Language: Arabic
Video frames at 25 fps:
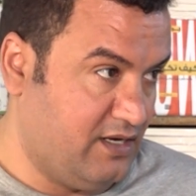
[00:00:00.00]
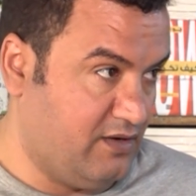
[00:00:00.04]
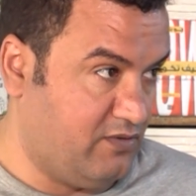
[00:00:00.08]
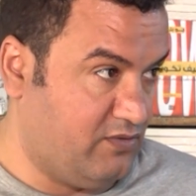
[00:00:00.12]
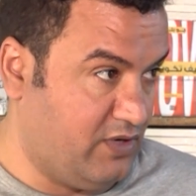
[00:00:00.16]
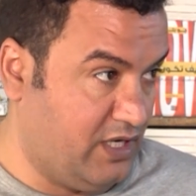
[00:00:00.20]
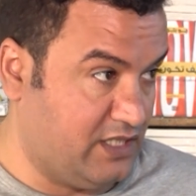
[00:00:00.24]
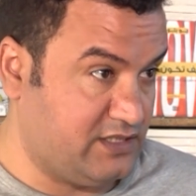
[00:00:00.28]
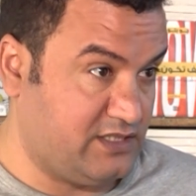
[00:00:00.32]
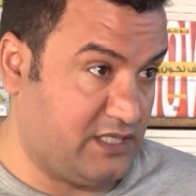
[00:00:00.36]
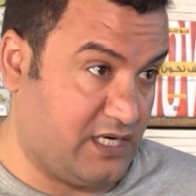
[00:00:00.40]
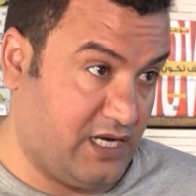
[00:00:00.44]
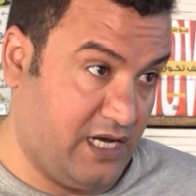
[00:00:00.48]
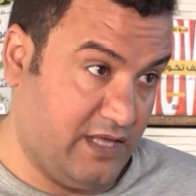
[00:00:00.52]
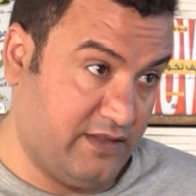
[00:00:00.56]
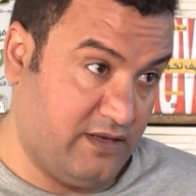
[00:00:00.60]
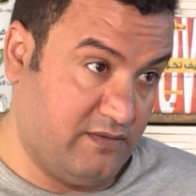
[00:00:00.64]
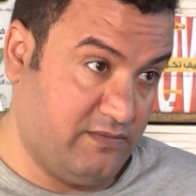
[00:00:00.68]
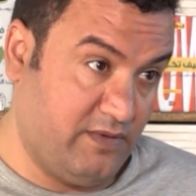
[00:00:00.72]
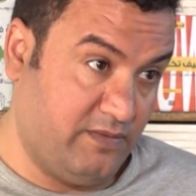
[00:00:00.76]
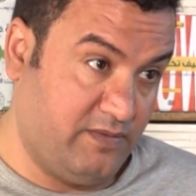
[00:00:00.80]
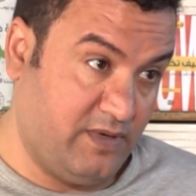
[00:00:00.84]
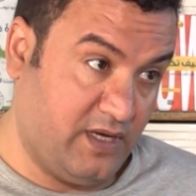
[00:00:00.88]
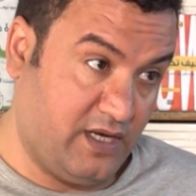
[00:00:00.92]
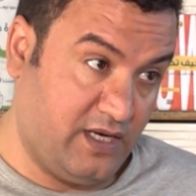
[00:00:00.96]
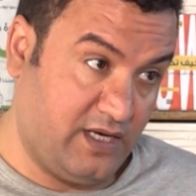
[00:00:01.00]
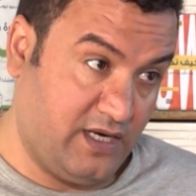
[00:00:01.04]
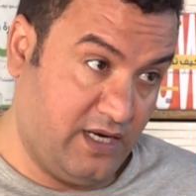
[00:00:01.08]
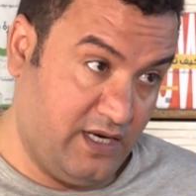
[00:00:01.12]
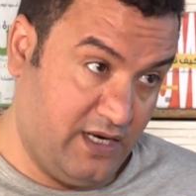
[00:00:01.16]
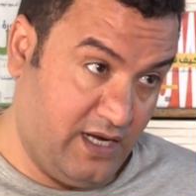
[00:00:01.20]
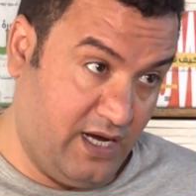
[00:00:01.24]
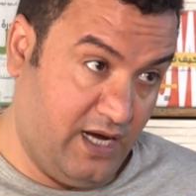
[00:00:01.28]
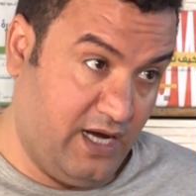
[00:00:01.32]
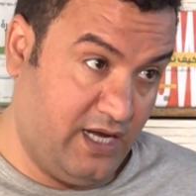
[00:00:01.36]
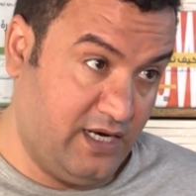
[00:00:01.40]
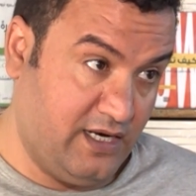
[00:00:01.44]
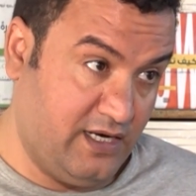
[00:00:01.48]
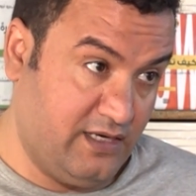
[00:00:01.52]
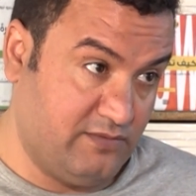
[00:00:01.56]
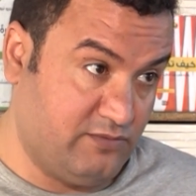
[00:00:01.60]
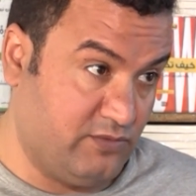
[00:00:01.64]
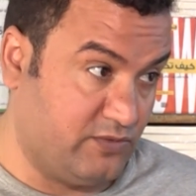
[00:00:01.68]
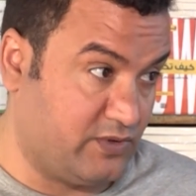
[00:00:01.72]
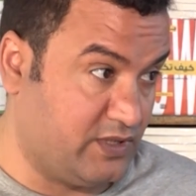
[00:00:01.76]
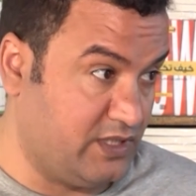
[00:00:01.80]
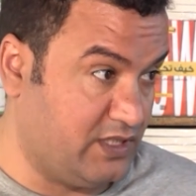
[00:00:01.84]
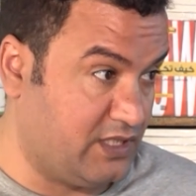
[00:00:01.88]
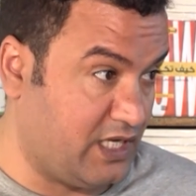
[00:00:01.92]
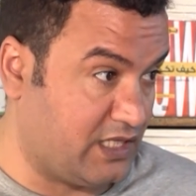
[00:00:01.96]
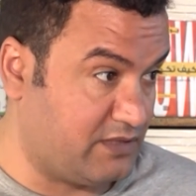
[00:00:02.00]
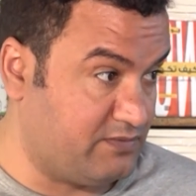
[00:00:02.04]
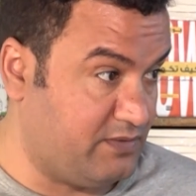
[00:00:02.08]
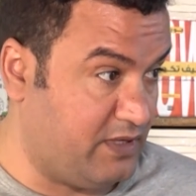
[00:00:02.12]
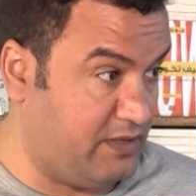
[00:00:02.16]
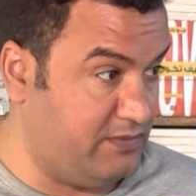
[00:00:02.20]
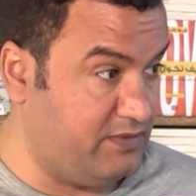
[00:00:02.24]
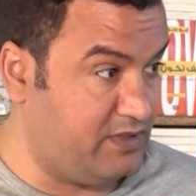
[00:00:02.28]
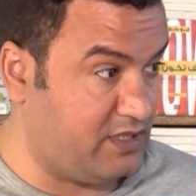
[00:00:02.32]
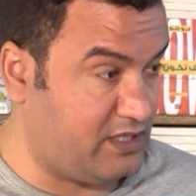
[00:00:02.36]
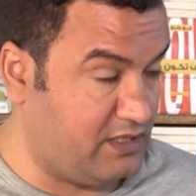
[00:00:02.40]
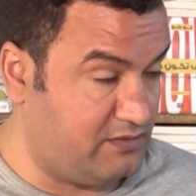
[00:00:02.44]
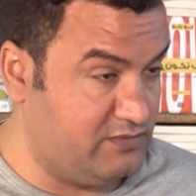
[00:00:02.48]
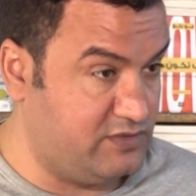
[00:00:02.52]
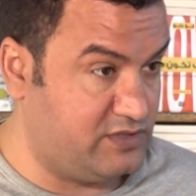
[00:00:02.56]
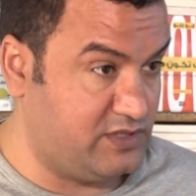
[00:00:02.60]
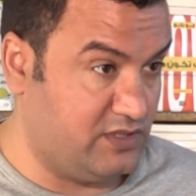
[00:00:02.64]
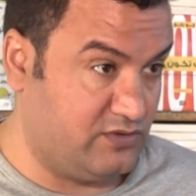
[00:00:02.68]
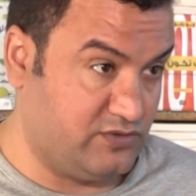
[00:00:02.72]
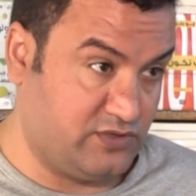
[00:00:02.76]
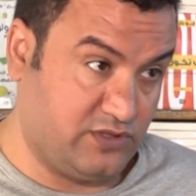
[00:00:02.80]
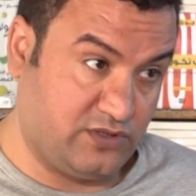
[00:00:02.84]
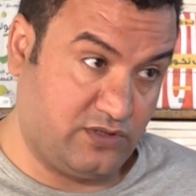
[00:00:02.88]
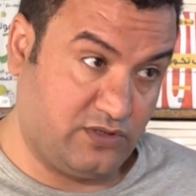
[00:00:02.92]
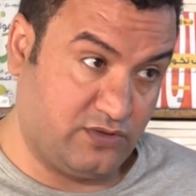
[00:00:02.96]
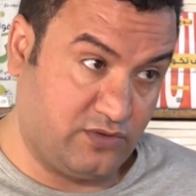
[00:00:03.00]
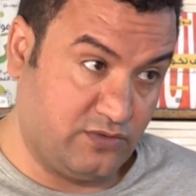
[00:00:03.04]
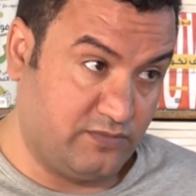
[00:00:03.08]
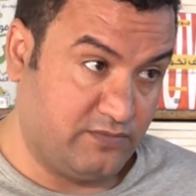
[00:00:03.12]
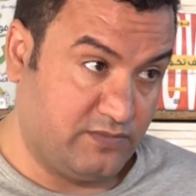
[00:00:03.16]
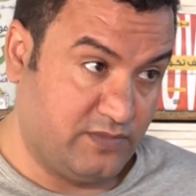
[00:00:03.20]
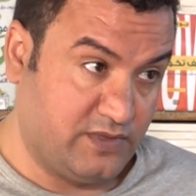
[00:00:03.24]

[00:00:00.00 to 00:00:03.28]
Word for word: واخسر هذا المبلغ الهائل اللي ممكن اطبع به خمس او ست كتب